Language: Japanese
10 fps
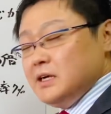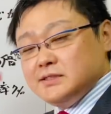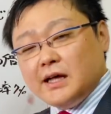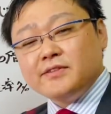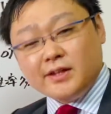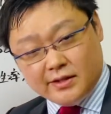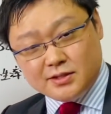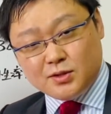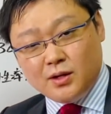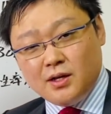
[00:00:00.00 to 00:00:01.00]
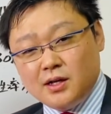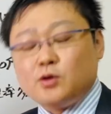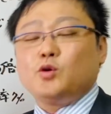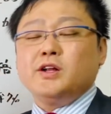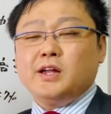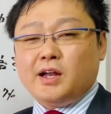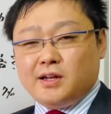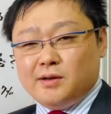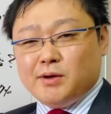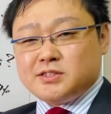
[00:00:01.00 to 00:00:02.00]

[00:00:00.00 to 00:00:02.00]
残念ですとこれならね、